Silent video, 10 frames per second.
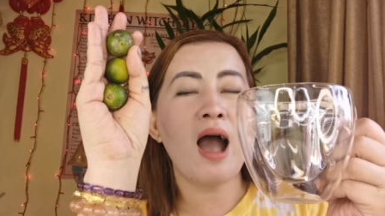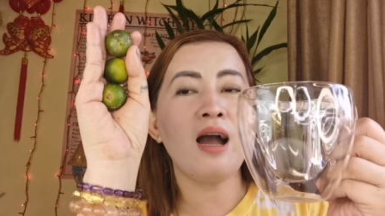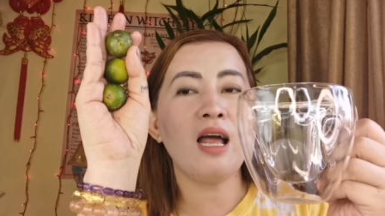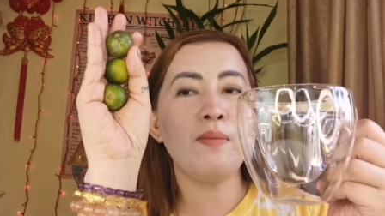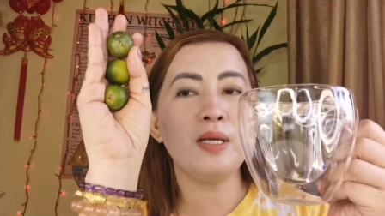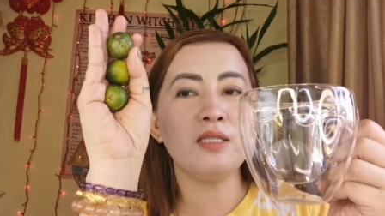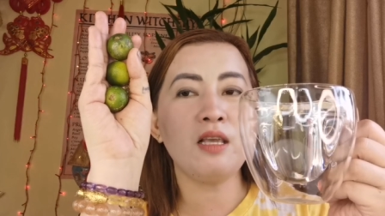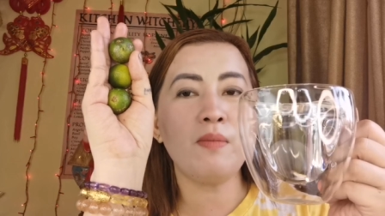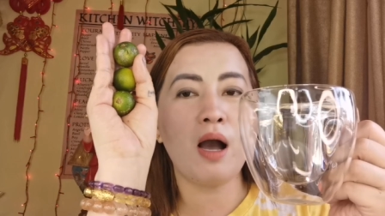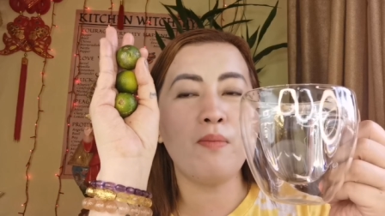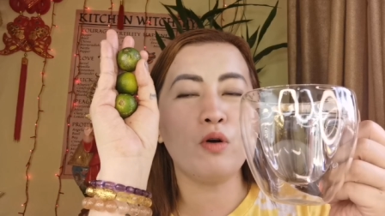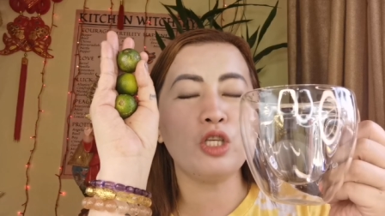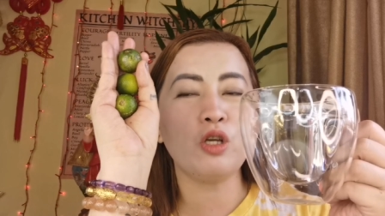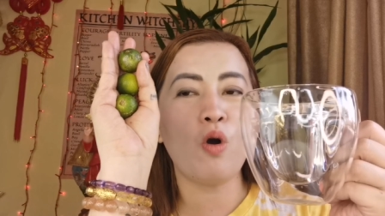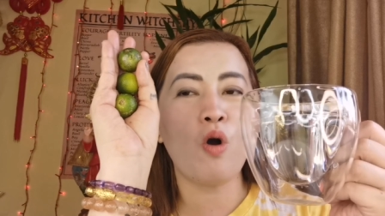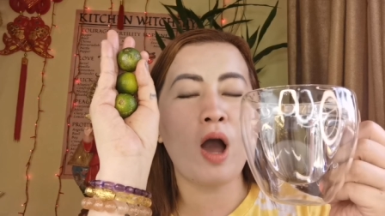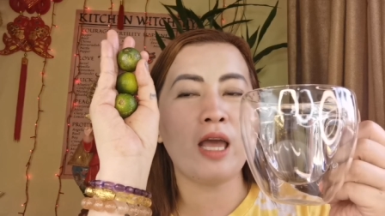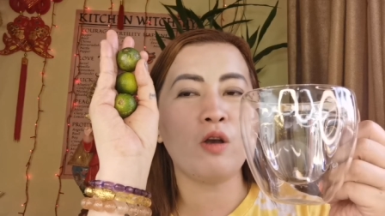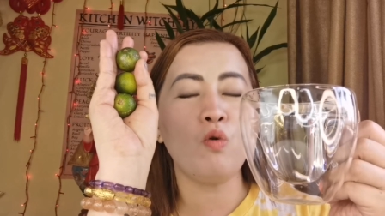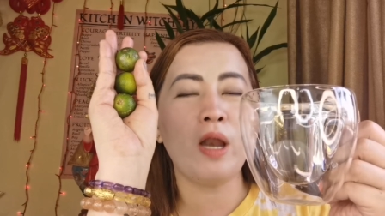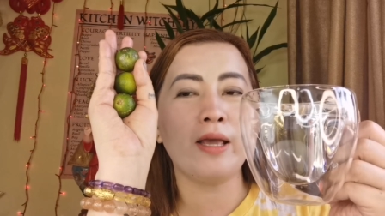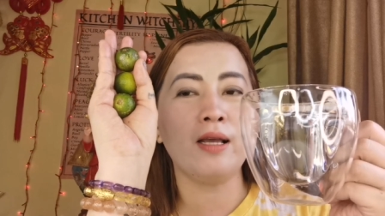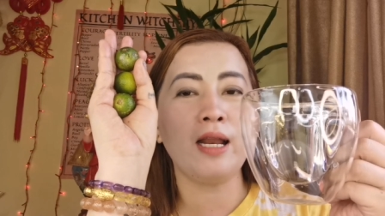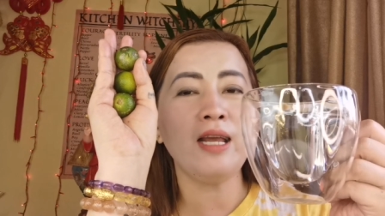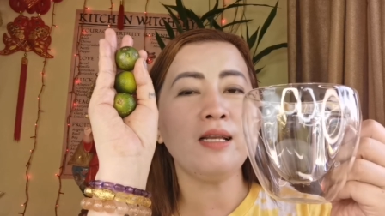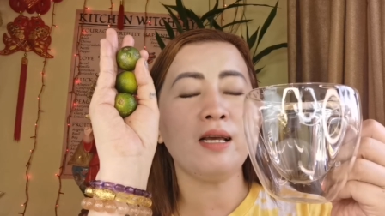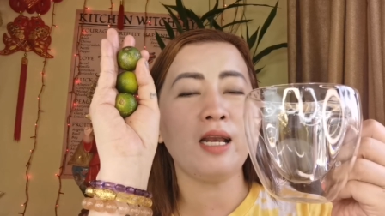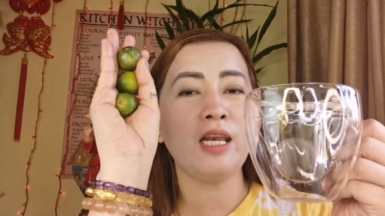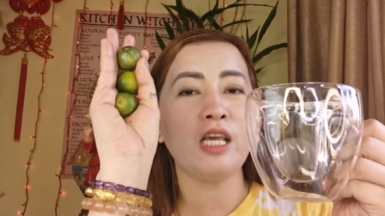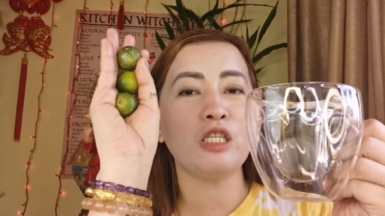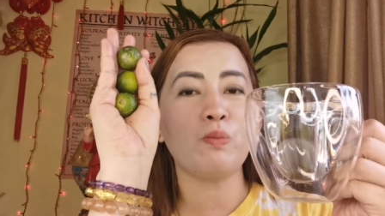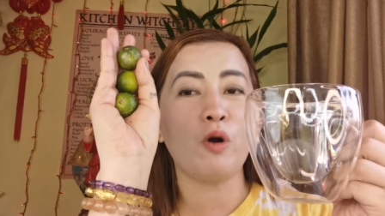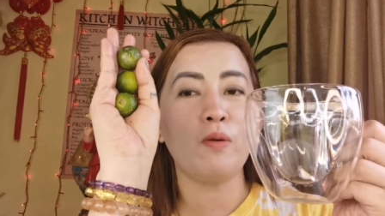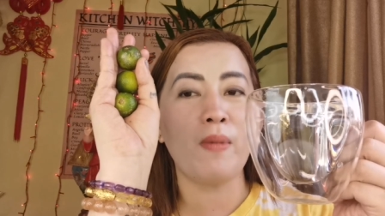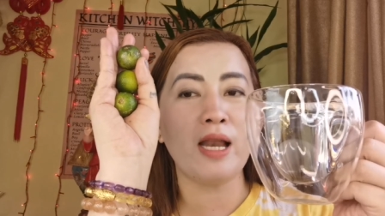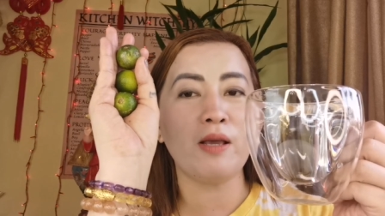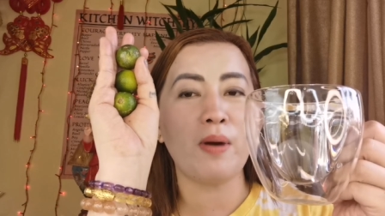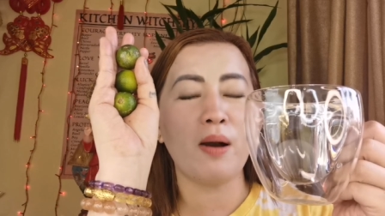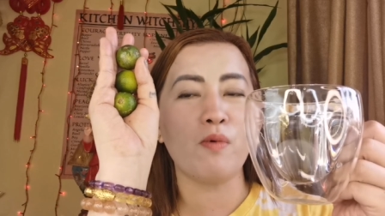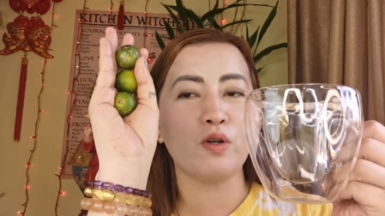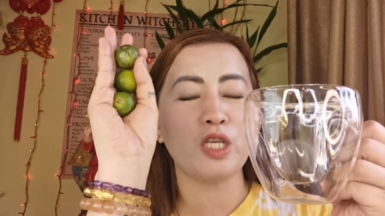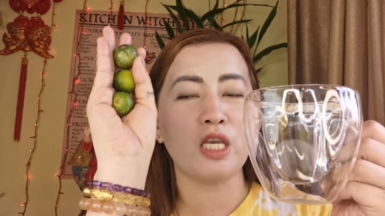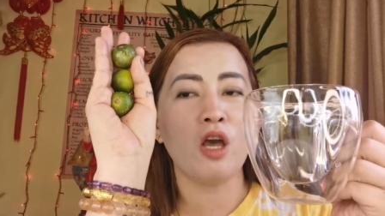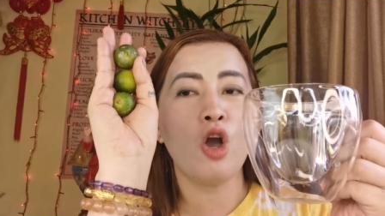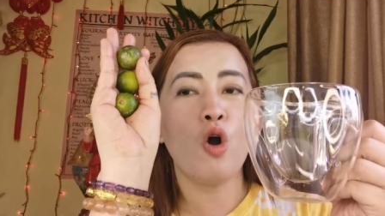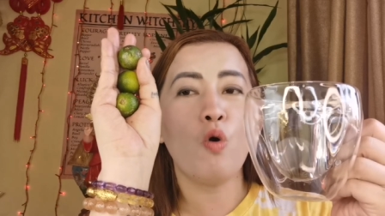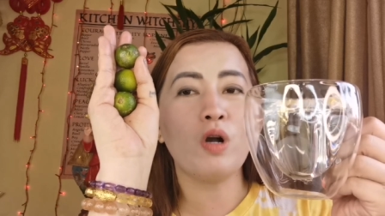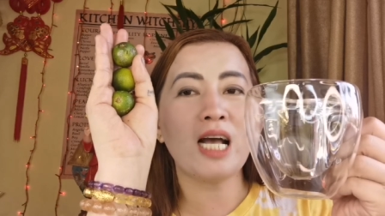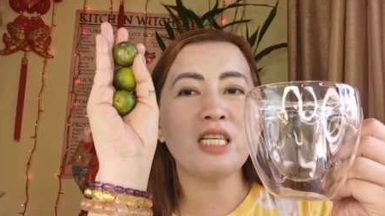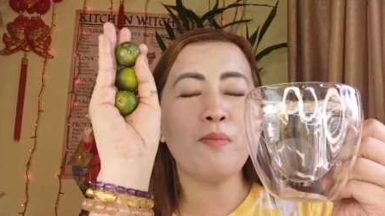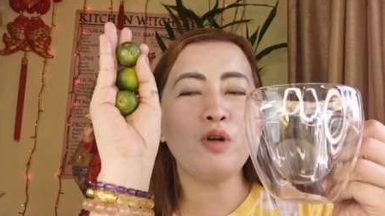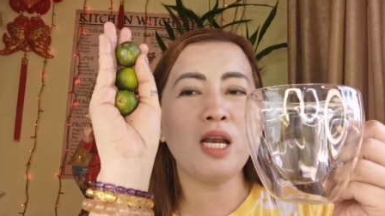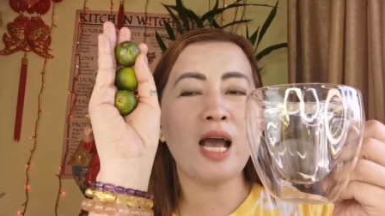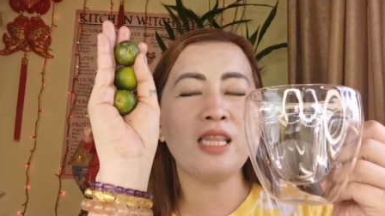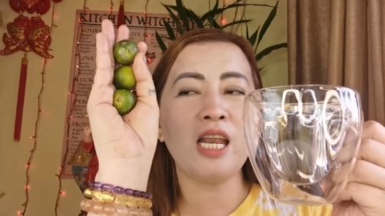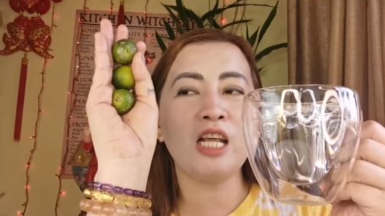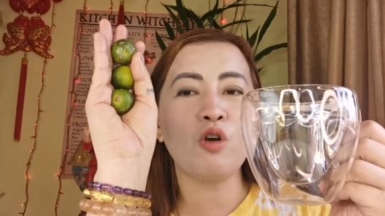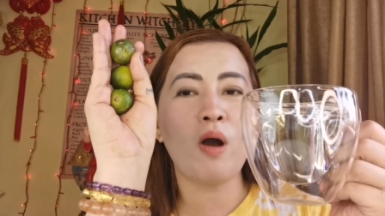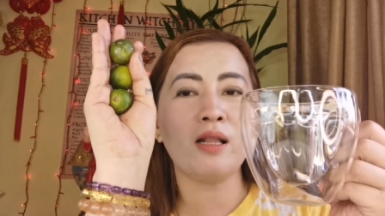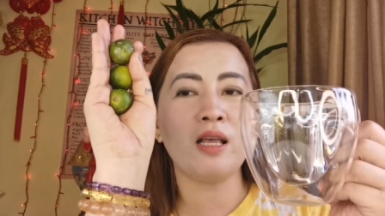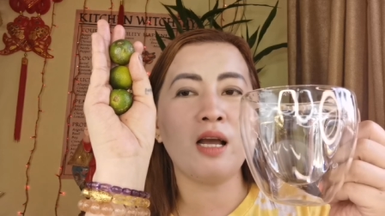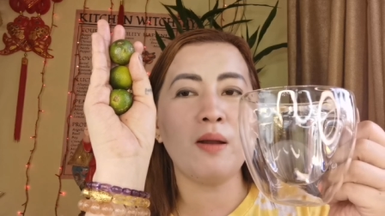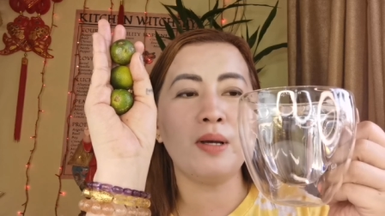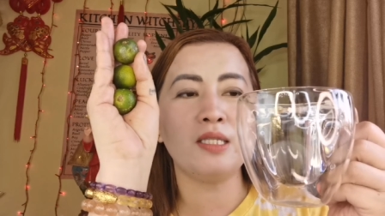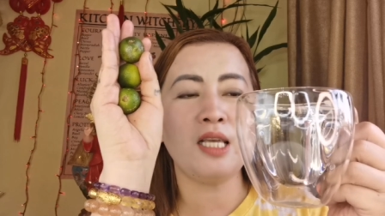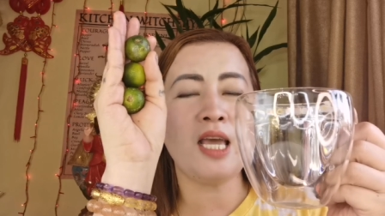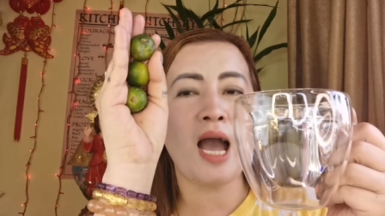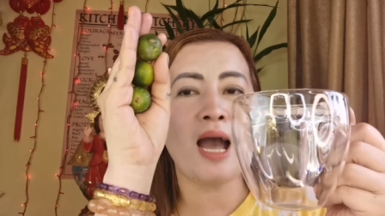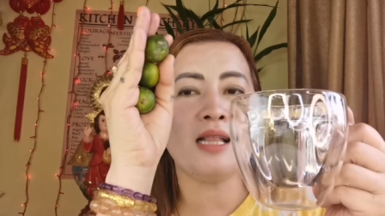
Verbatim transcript: Ang kalamansi mga bossing ko ay kulay green. Green is for money mga bossing. Hugasan muna natin itong ating kalamansi